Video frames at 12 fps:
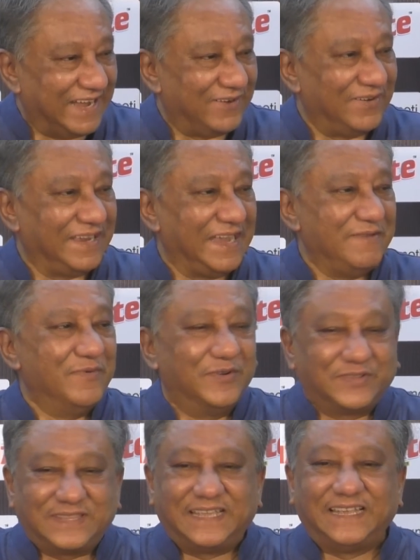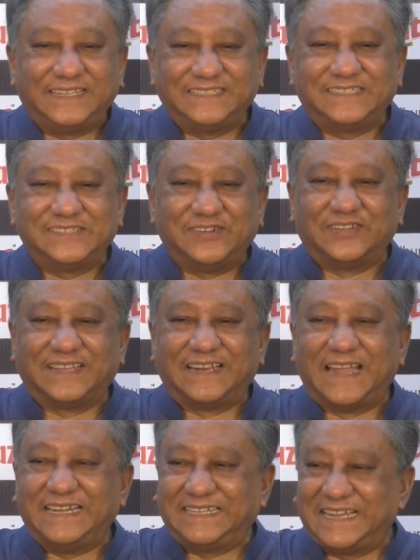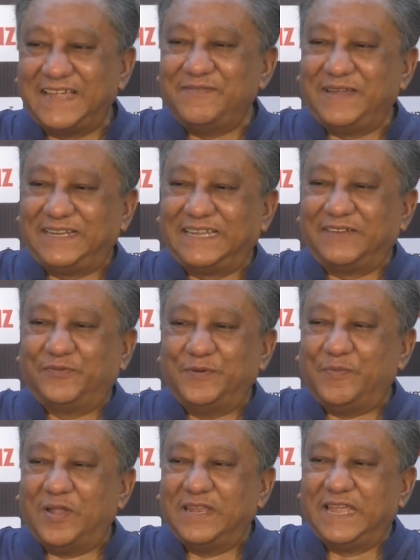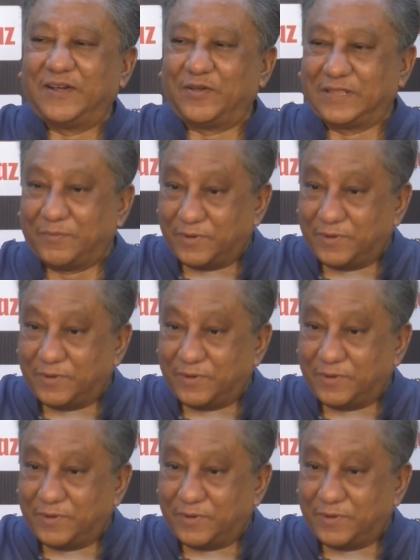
এখন এই মুহূর্তে দিস ইজ নট দ্য রাইট টাইম এটা ফুটবল নিয়ে কথা